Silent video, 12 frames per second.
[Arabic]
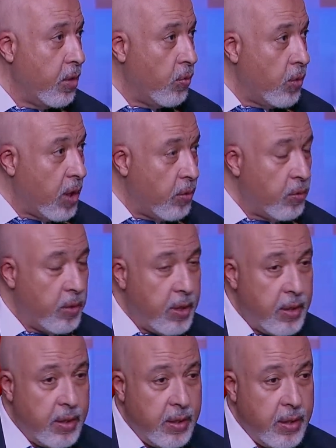ولو
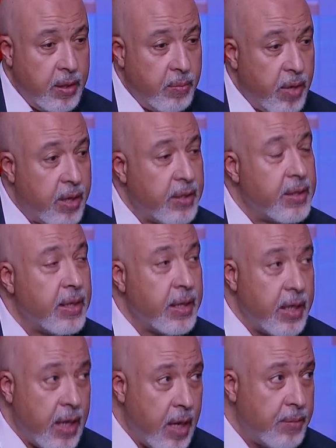المرض
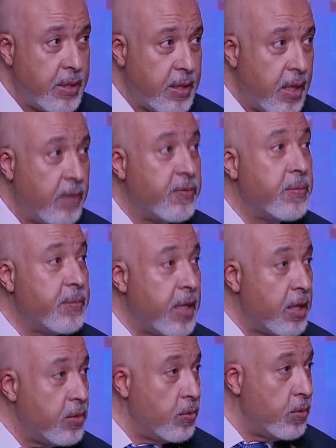الغير حميد ده في
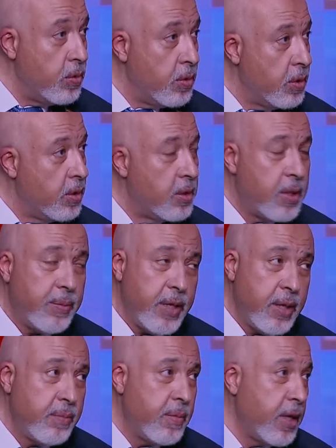بدايته
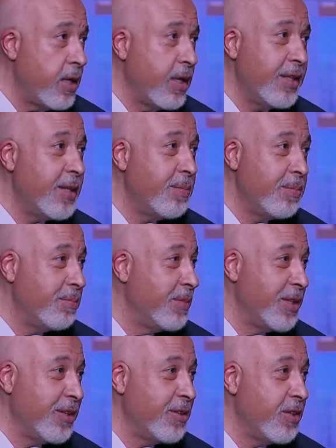تمام احنا كده
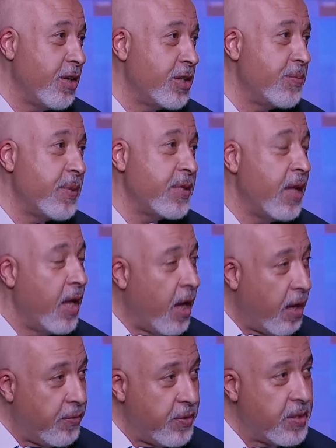ما ضرناهاش بس
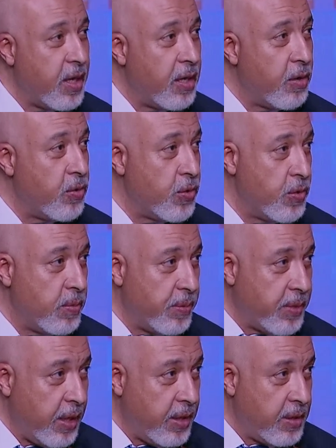حافظنا على الخصوبه
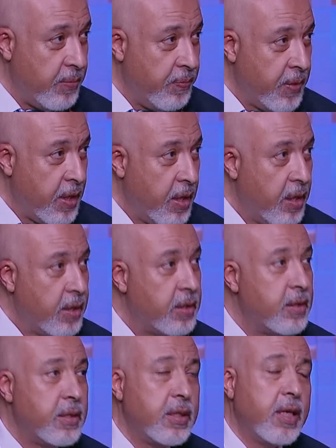بتاعتها
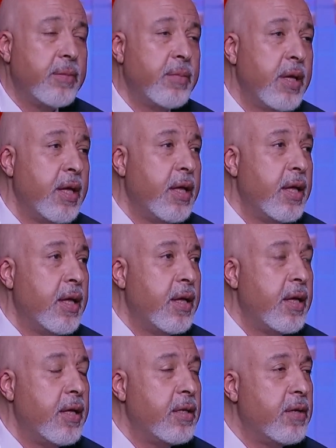طيب
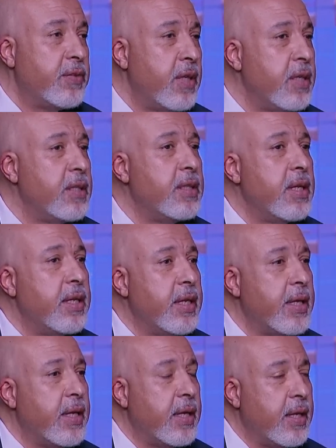نفترض
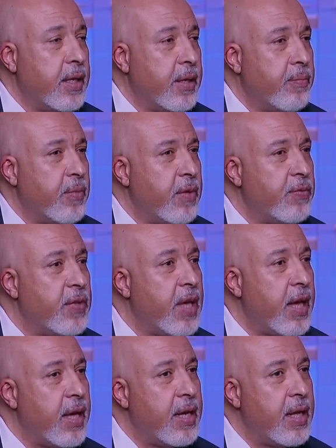ان في
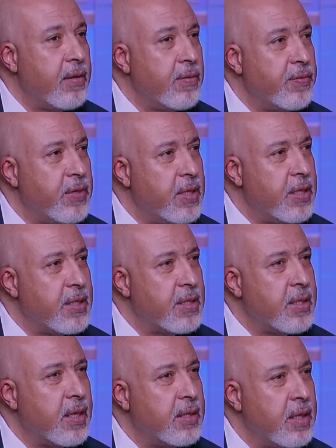حاله في
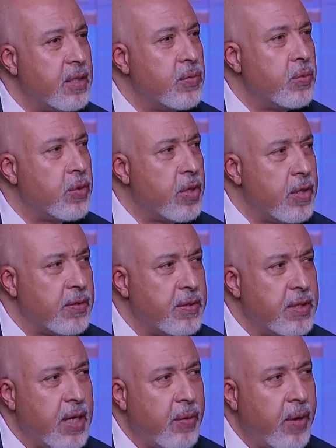استعداد
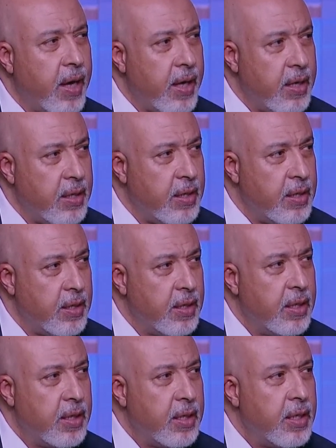وراثي او عائلي
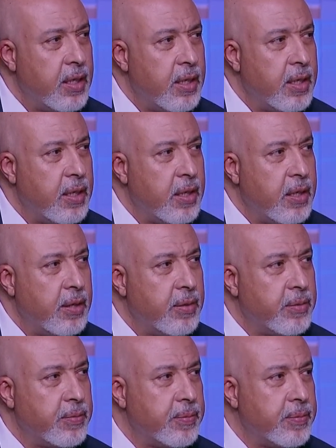اه ده بقى اللي